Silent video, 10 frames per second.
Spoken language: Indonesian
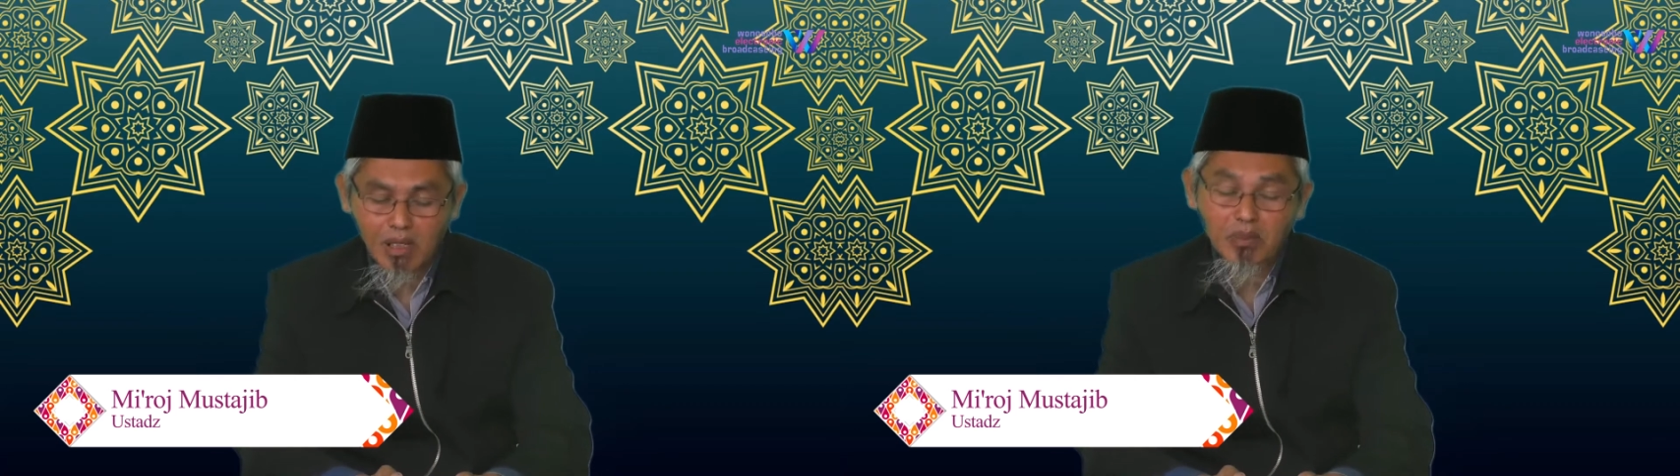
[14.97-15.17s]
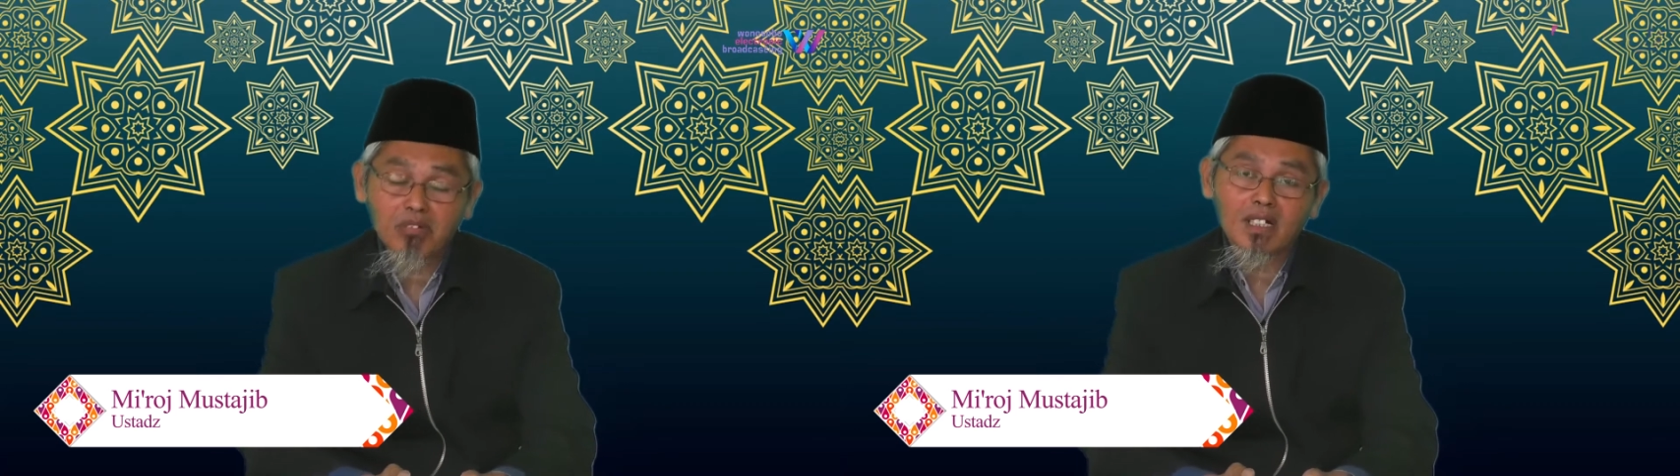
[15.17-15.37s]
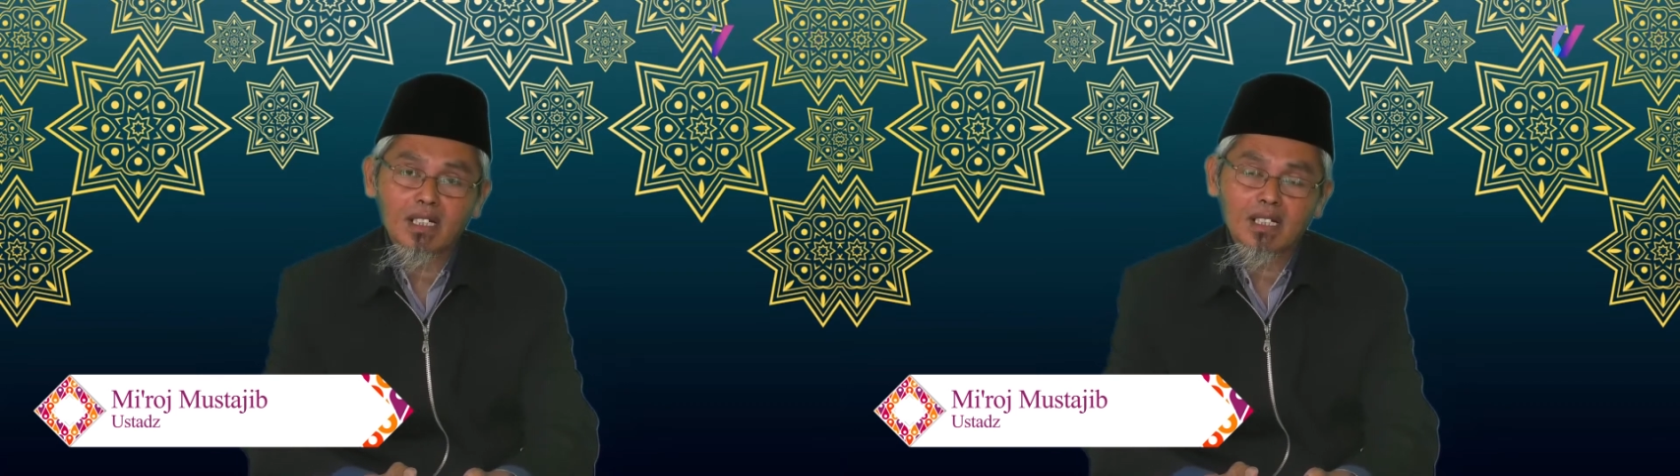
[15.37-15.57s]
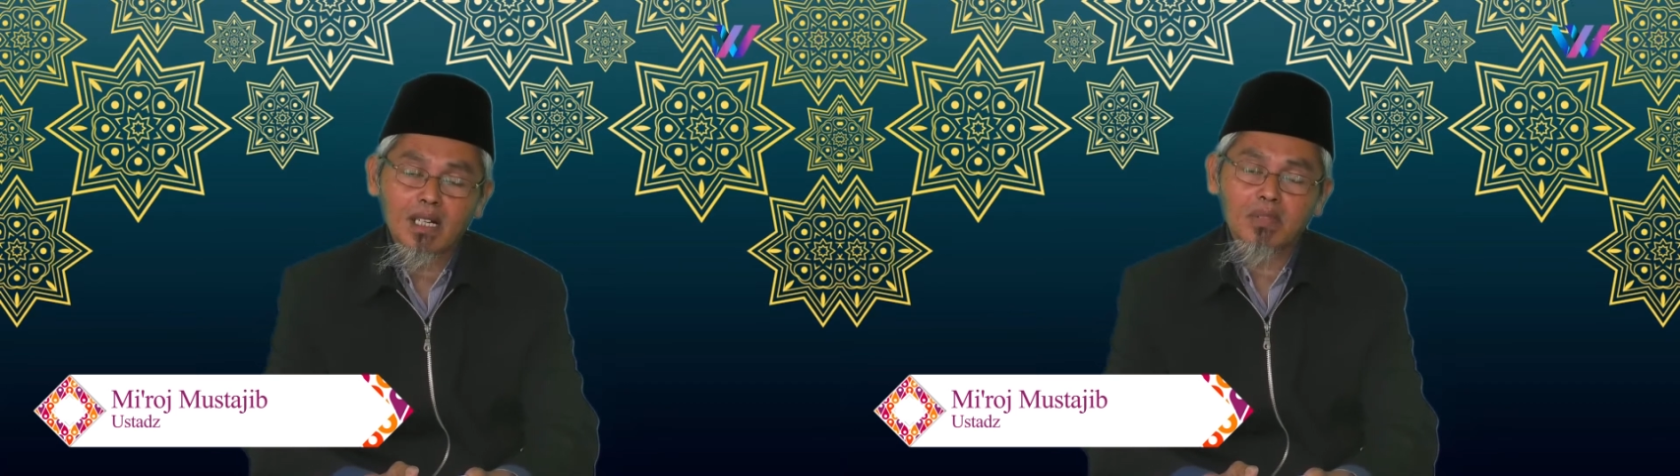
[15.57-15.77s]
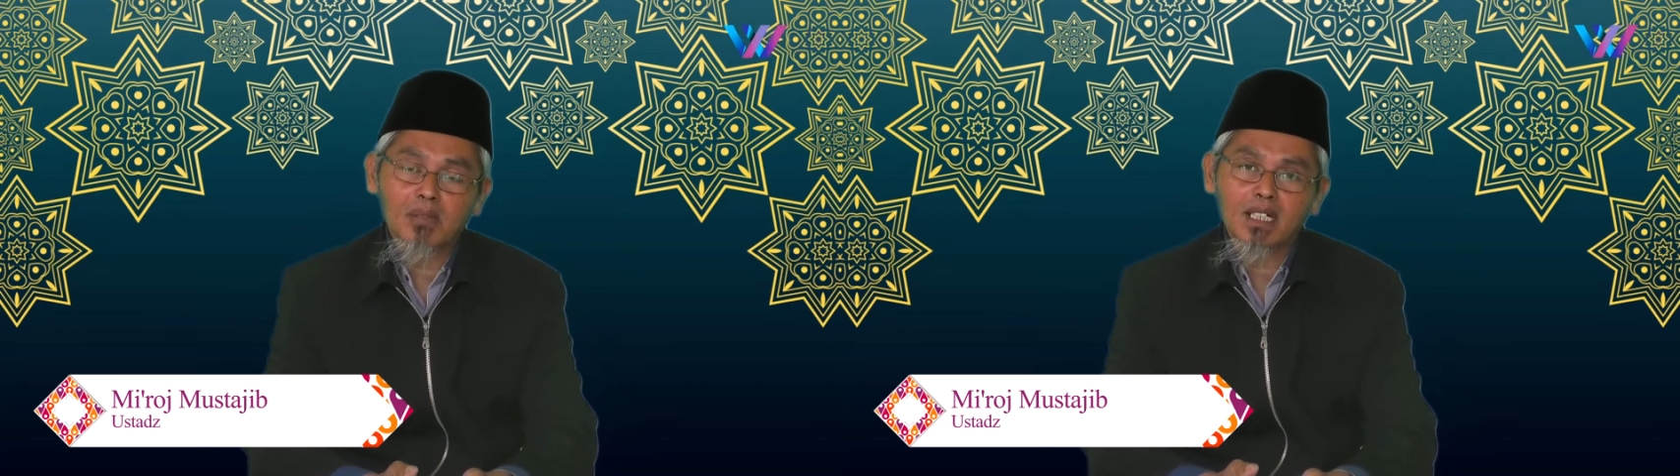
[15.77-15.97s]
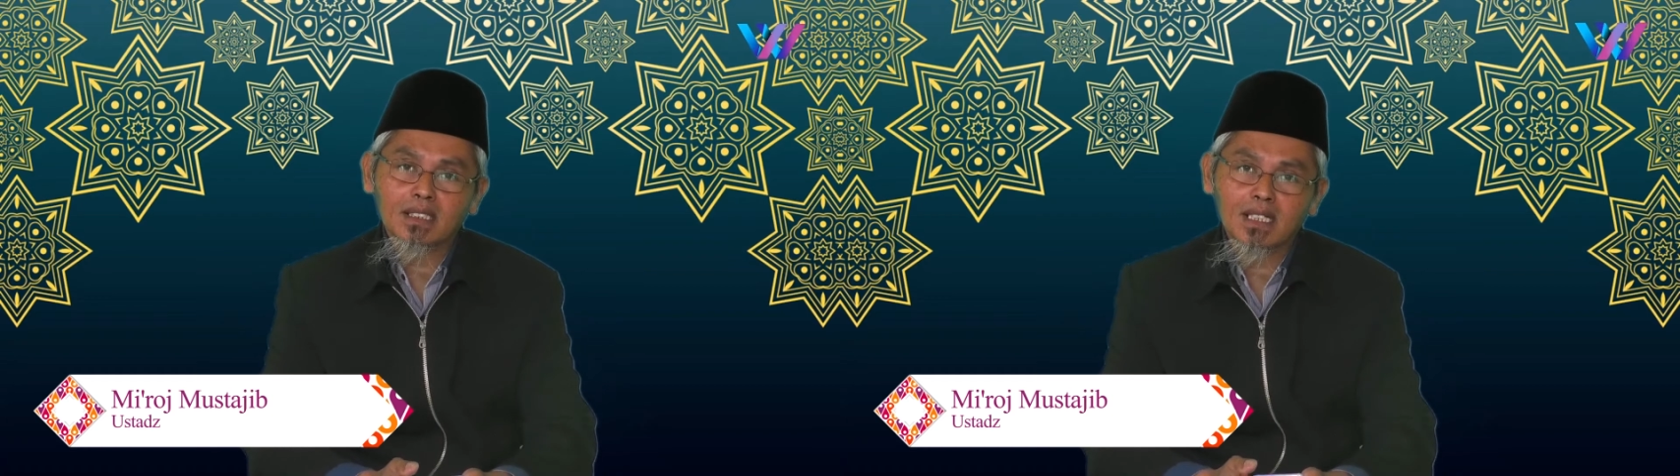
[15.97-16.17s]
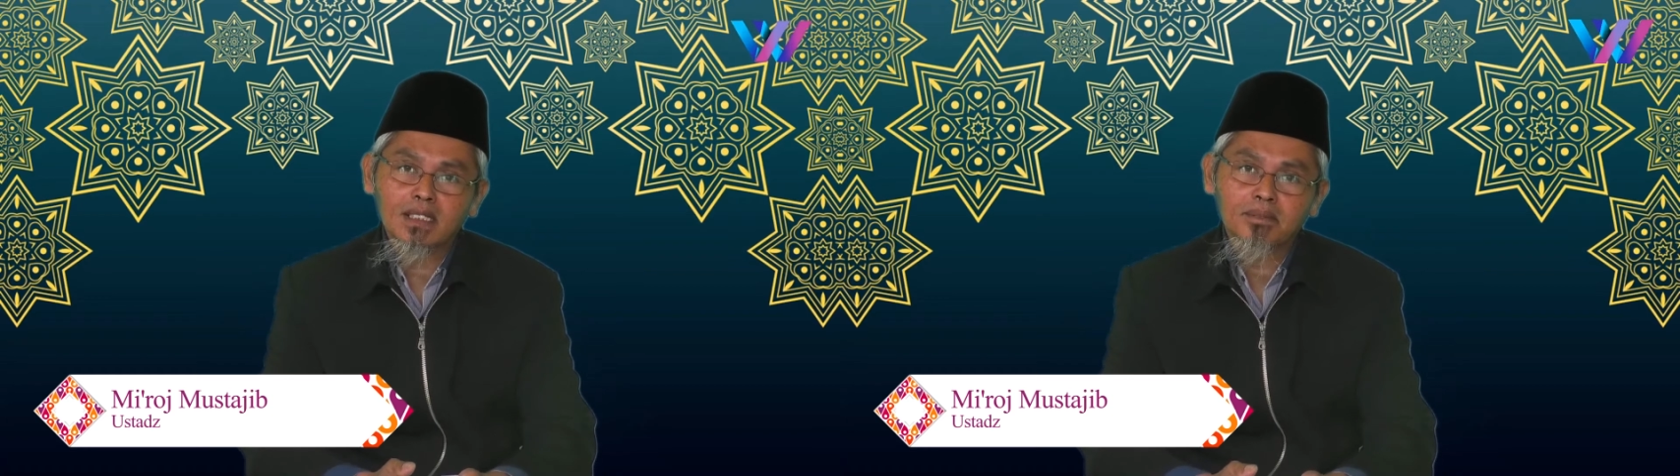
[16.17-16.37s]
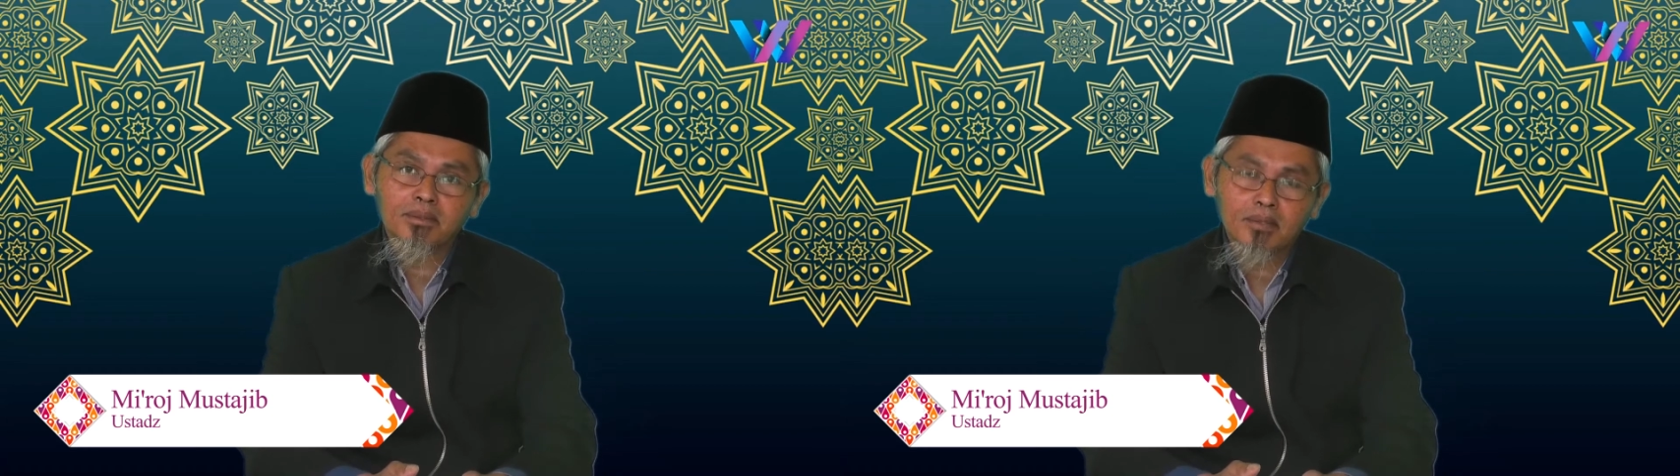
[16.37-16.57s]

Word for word: wa mawalah. Amma ba'dah.